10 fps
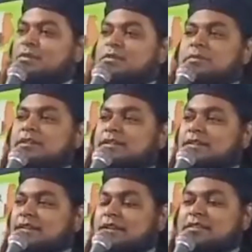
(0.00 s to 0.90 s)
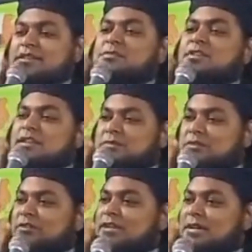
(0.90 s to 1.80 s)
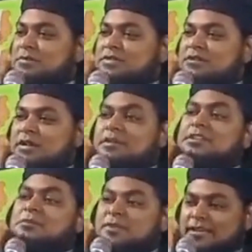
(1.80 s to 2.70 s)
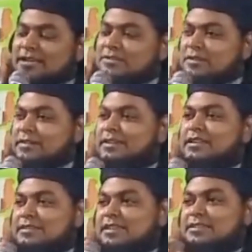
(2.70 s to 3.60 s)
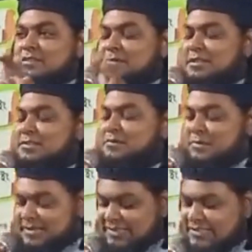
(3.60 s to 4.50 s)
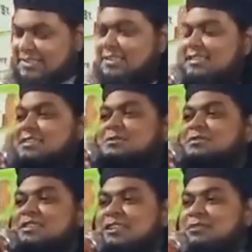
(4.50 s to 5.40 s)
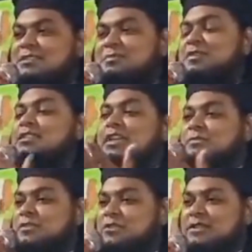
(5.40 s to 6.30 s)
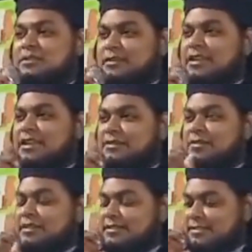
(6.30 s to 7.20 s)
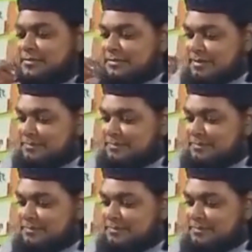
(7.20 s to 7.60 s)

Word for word: প্রথমে এই ডিপজলকে বললো কি আপনি একটু নামাজের পরে এলান করে দিয়েন যাতে সবাই একটু বসে তাই ডিপজল নামাজের পরে তার মতো করে এলান করতেছে এইভাবে